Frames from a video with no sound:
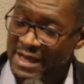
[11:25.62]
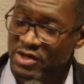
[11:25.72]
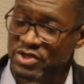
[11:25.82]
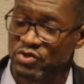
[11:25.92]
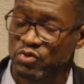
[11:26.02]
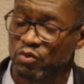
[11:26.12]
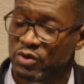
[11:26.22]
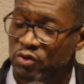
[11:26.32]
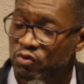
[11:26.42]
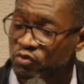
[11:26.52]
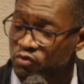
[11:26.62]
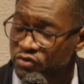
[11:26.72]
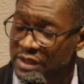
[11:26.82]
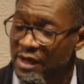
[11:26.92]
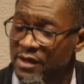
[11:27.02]
à Jésus au milieu de tout
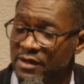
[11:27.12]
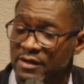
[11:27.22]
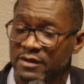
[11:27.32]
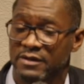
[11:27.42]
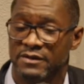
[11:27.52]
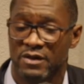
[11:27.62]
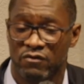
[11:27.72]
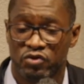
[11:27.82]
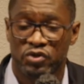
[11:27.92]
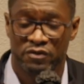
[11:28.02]
cela dans votre